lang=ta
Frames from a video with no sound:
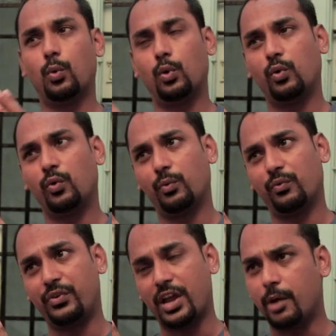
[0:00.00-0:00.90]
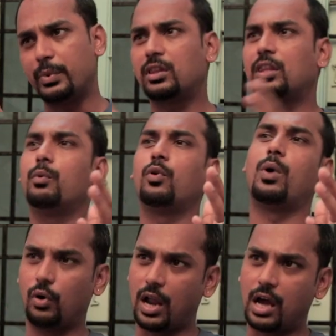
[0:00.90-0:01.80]
ஒரு வியாபித்த
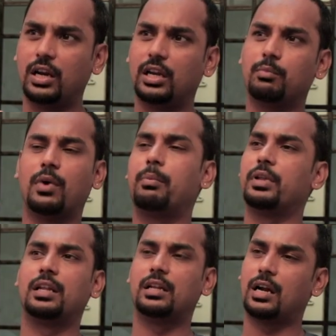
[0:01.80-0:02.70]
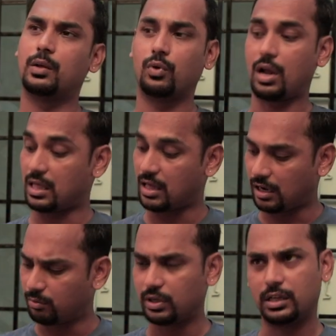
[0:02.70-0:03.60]
ஒரு நாகரிகம் அப்படிங்கிறதுக்கான ஒரு
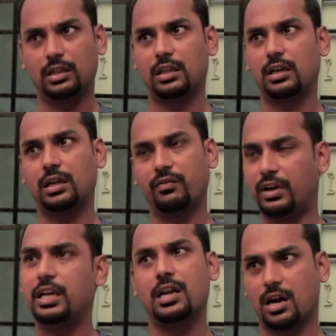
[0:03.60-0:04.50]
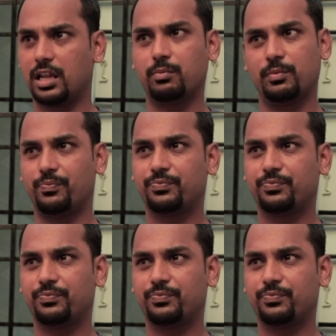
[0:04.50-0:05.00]
ஆதாரம் இந்த வெள்ளி நாணயம்